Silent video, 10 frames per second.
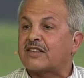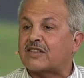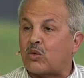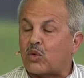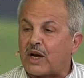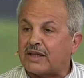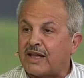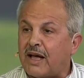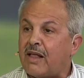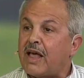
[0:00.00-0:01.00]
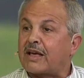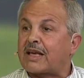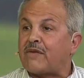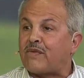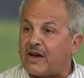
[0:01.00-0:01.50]
تصوراتنا إن
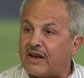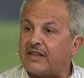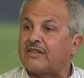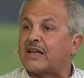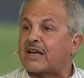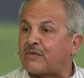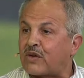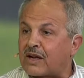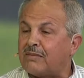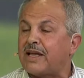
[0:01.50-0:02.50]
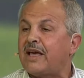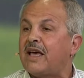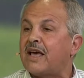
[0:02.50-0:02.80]
كان في اللد إن كان في الرملة